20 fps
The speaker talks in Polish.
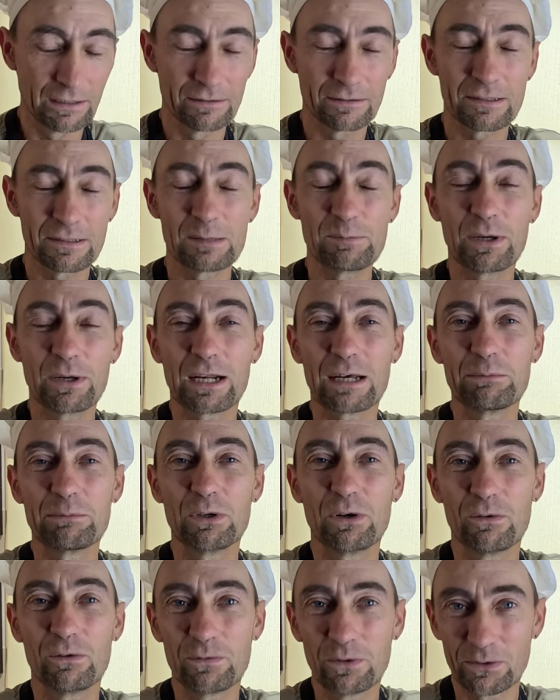
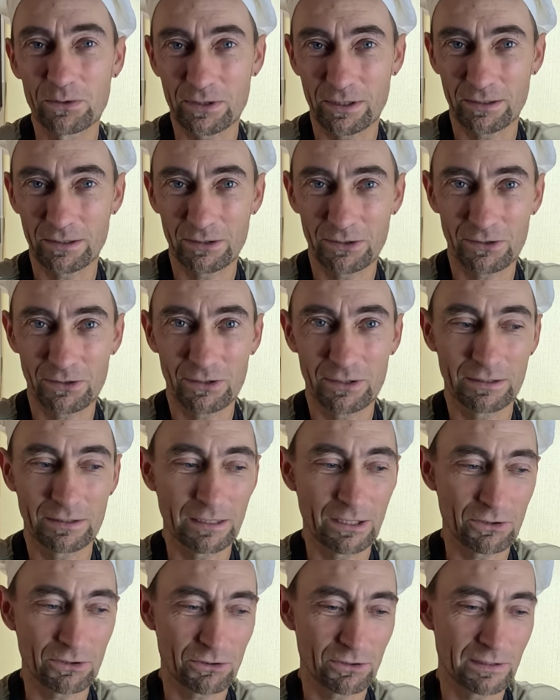zbieramy owoce tych
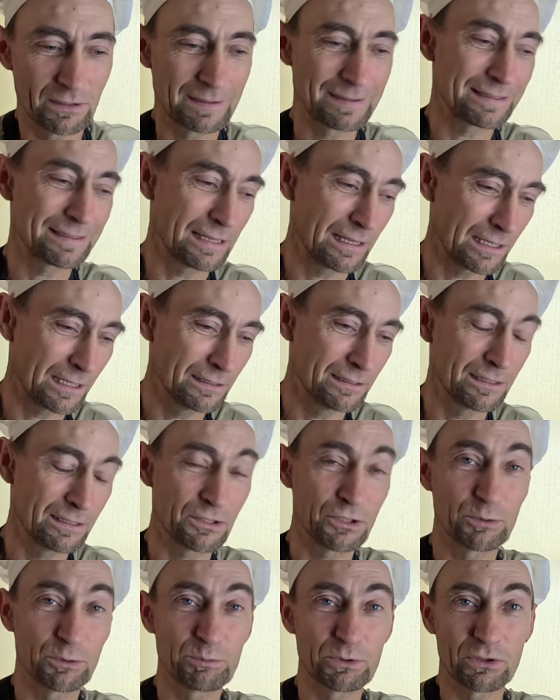naszych starań,
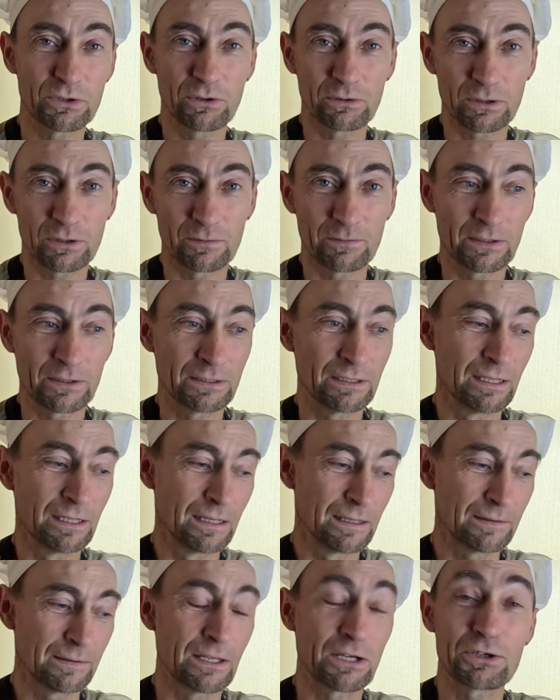naszych przygotowań,
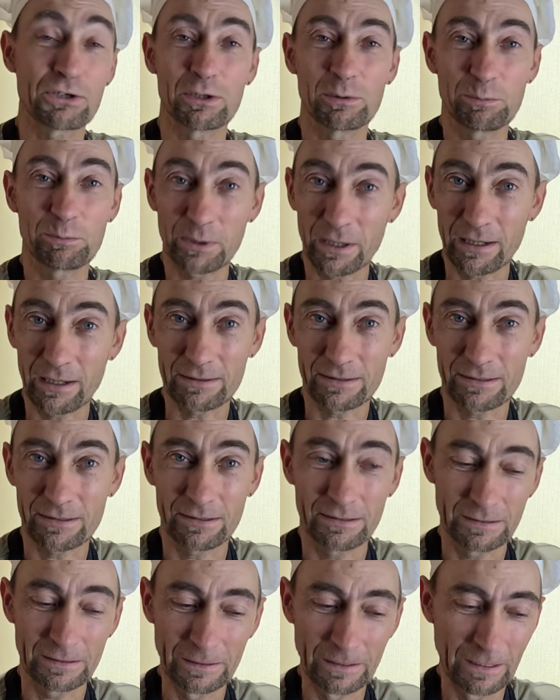naszej
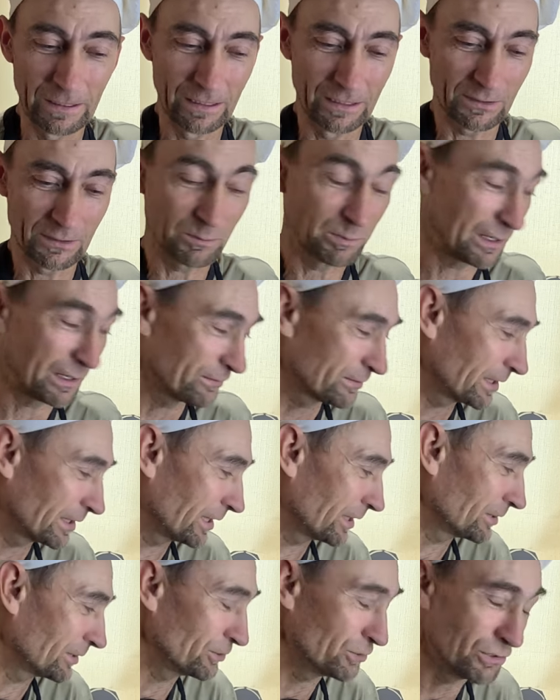pracy. Co
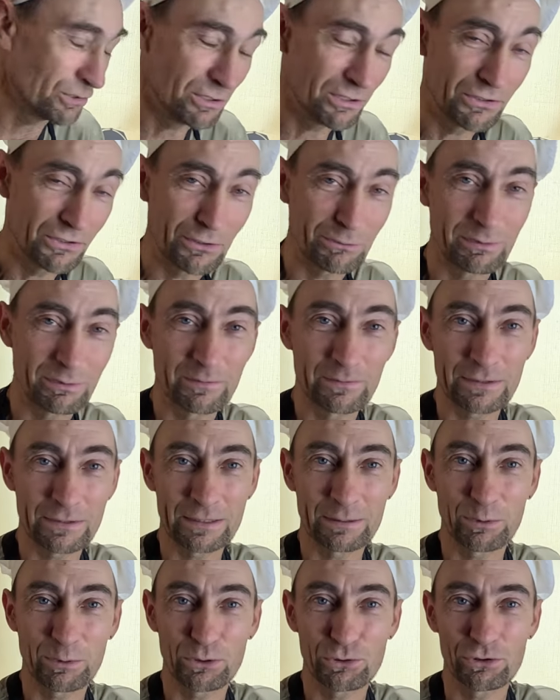prawda dziś chciałbym
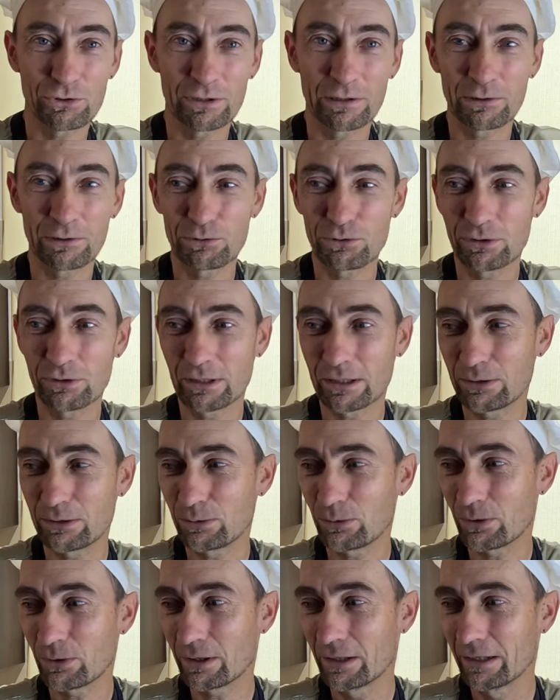Was zaprosić na
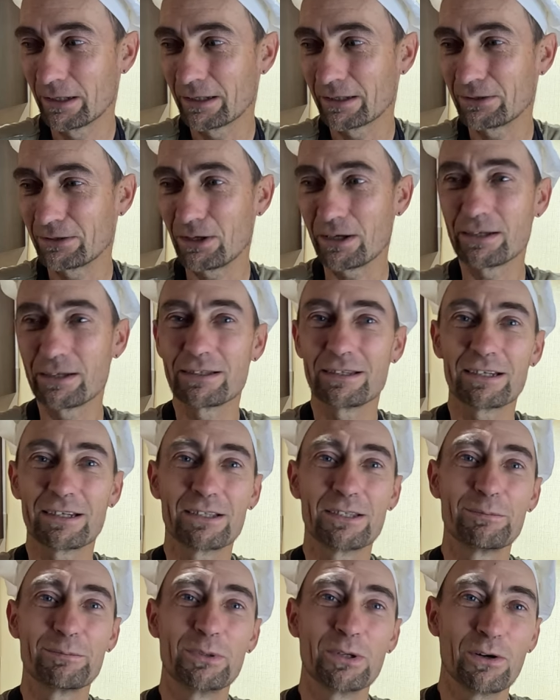odcinek, który nie jest
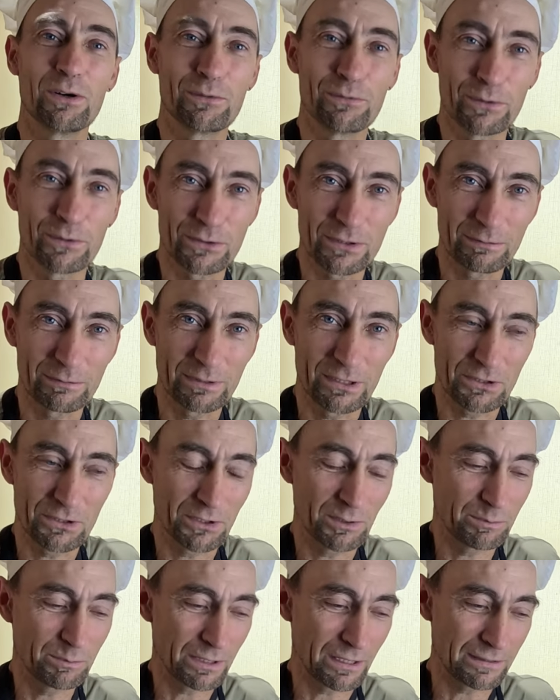jak gdyby owocem
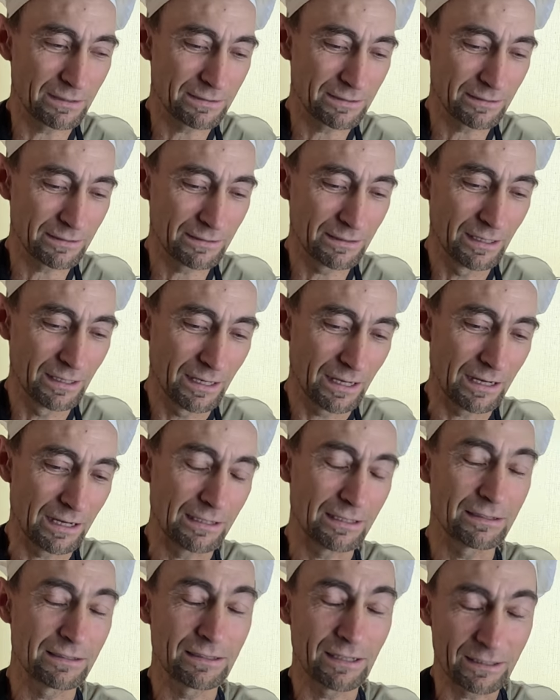naszej pracy,
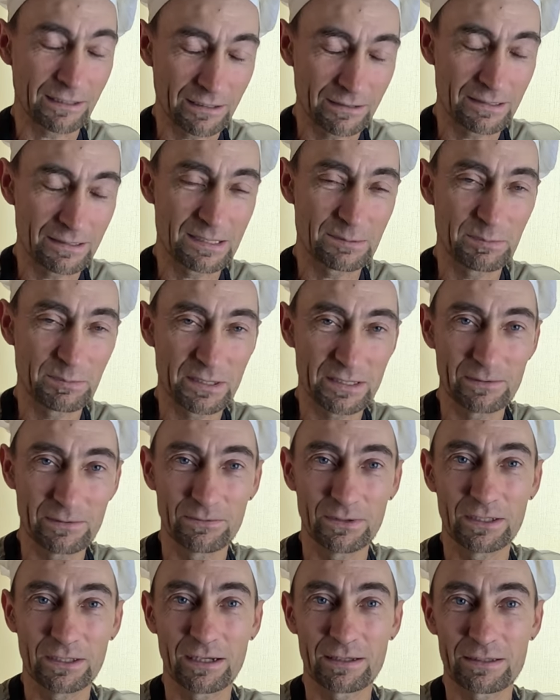ale taka jest
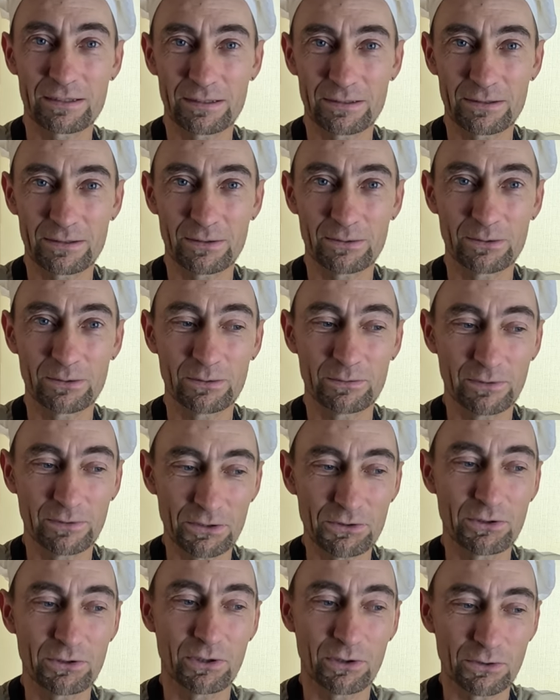specyfika sezonu
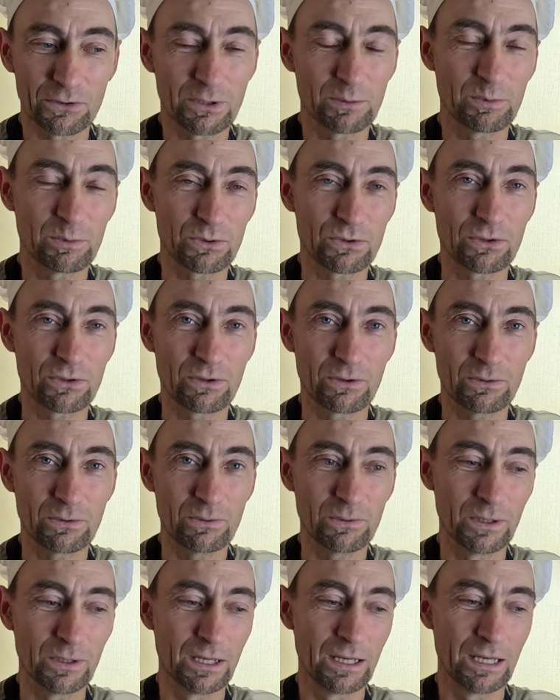właśnie o tej porze roku